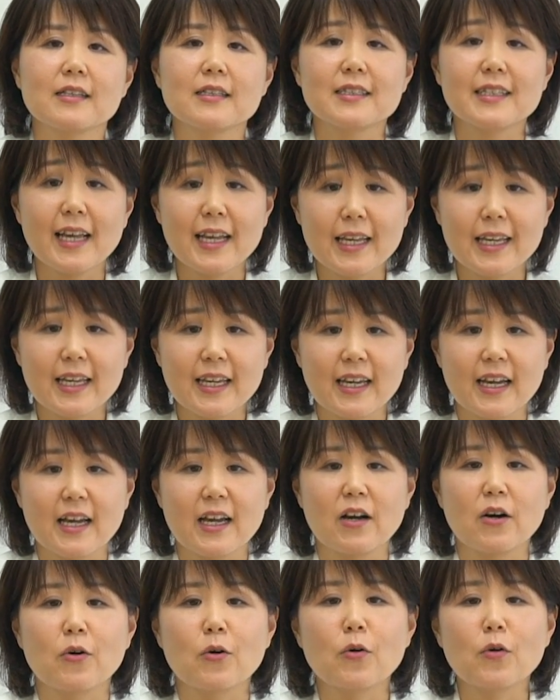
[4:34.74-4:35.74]
う。ぜひ
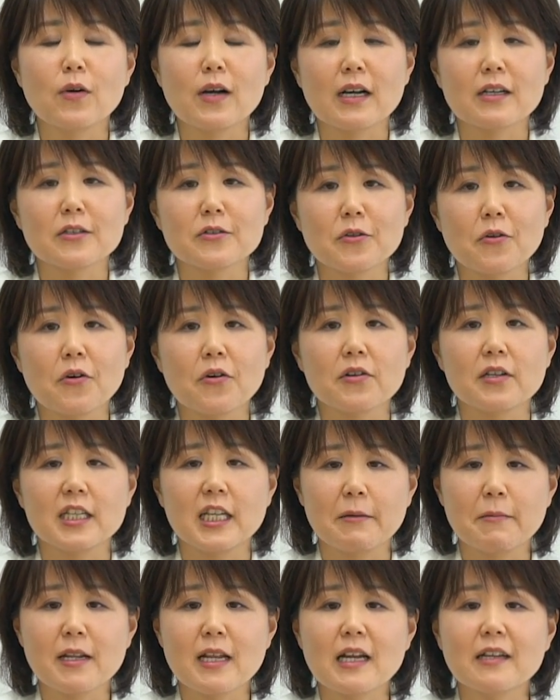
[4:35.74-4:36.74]
本学の
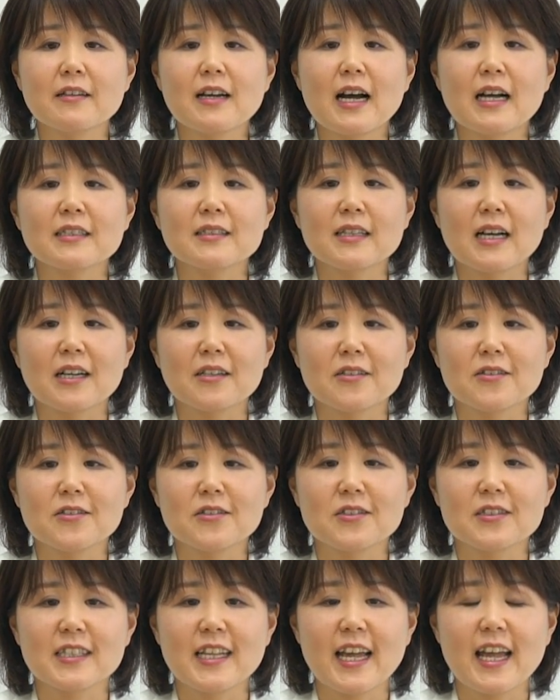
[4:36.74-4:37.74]
リベラルアーツ学
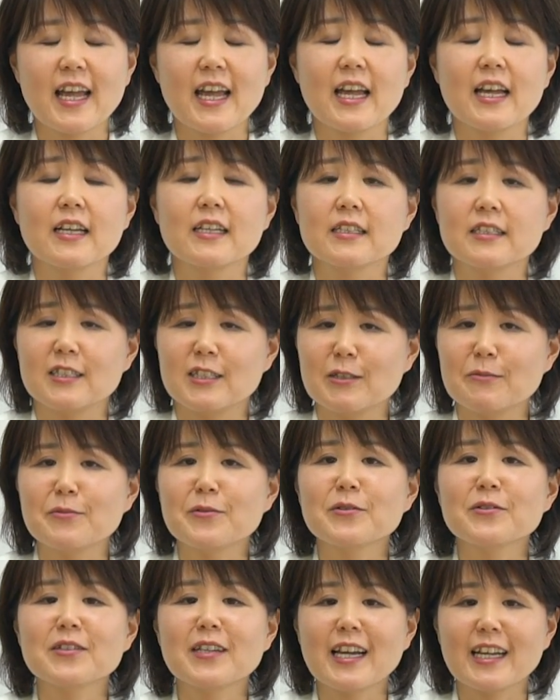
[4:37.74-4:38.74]
群で自
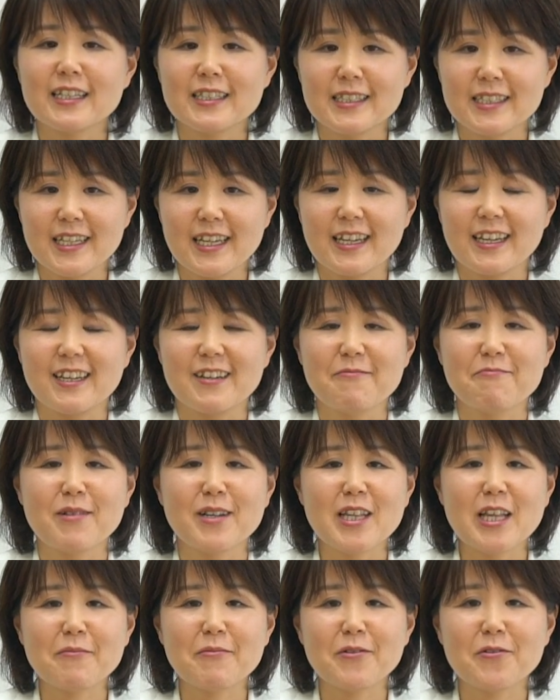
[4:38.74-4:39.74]
分らしい
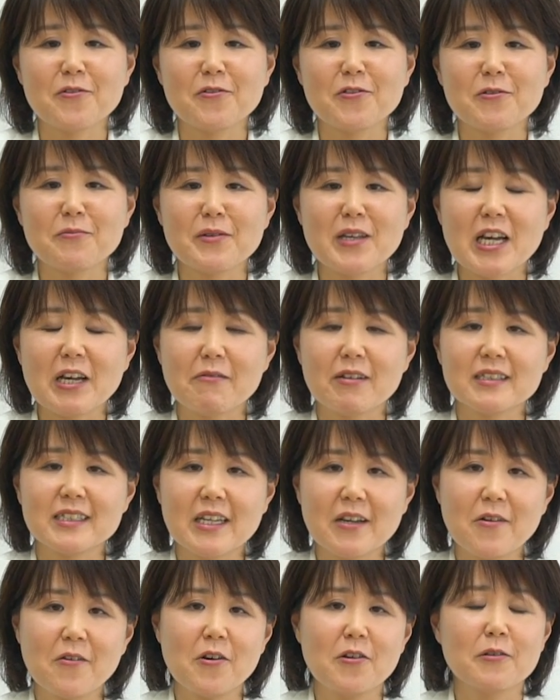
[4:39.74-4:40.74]
学びの組み合わ
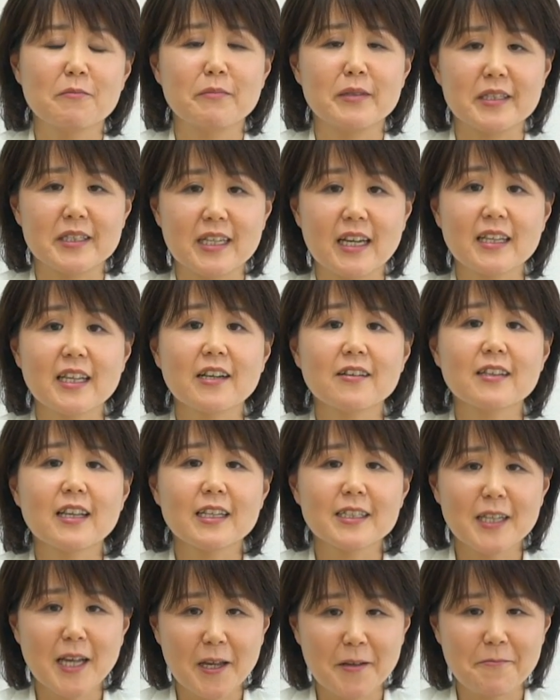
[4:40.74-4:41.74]
せを見つけてく
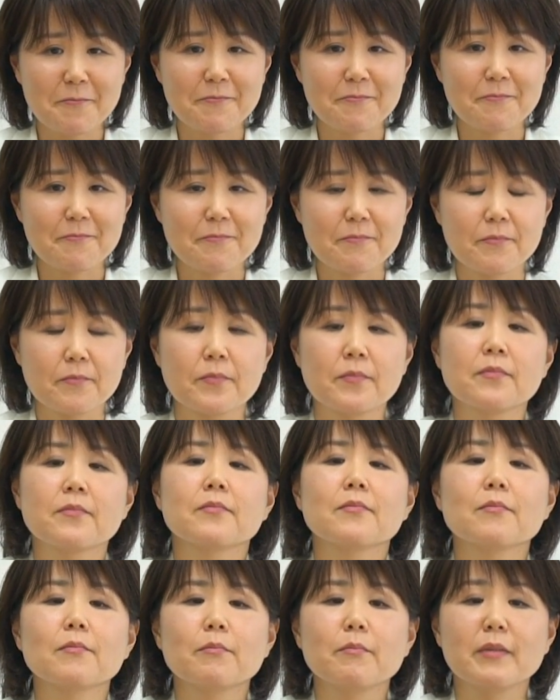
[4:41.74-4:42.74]
ださい。
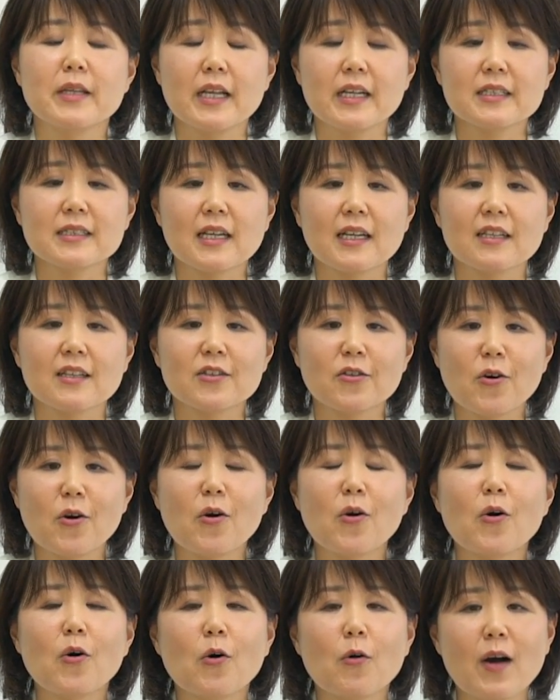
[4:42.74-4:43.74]
皆さん
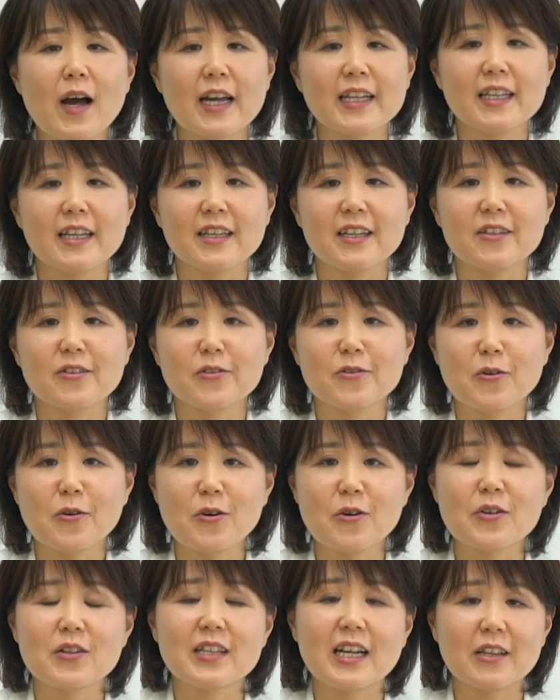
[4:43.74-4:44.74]
とお会いできる
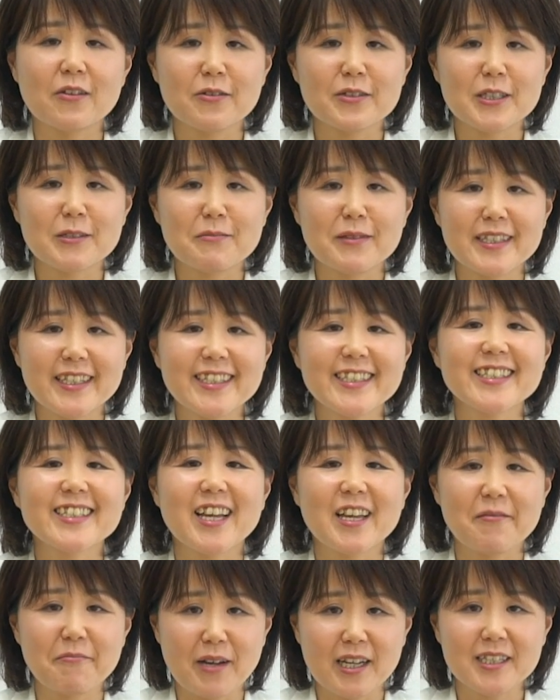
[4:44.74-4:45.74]
のを楽しみにし
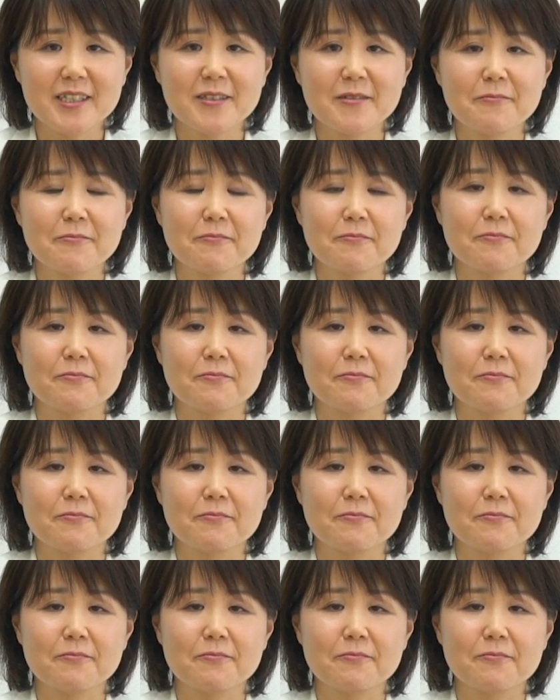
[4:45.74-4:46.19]
ています。